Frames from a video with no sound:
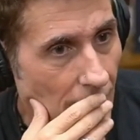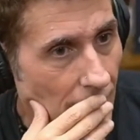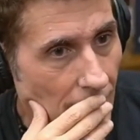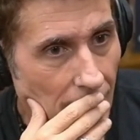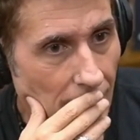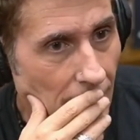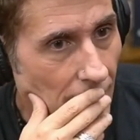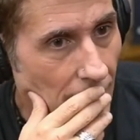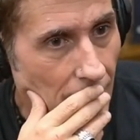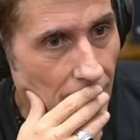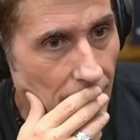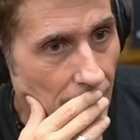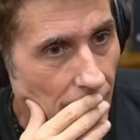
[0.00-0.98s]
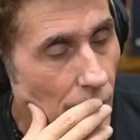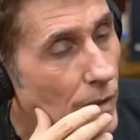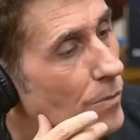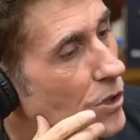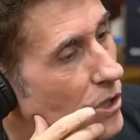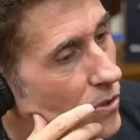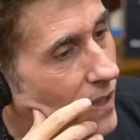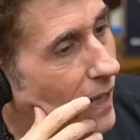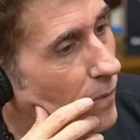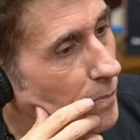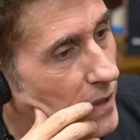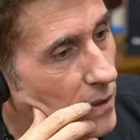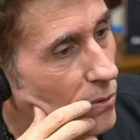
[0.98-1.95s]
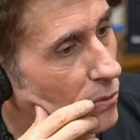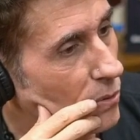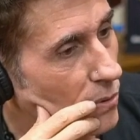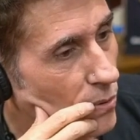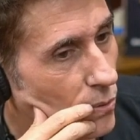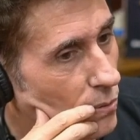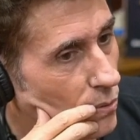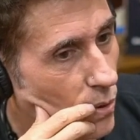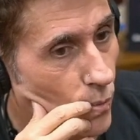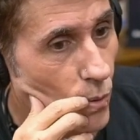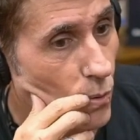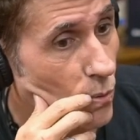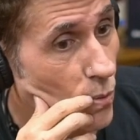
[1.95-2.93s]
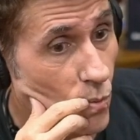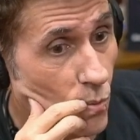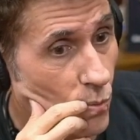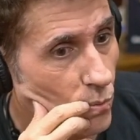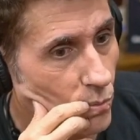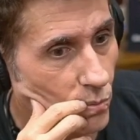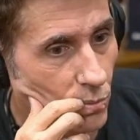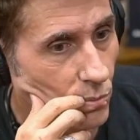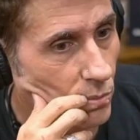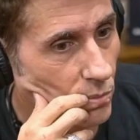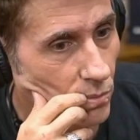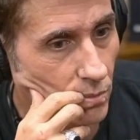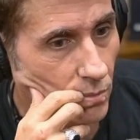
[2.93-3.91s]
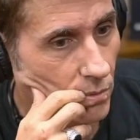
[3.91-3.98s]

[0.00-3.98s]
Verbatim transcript: É... Eu lembro disso, cara. Um período como um.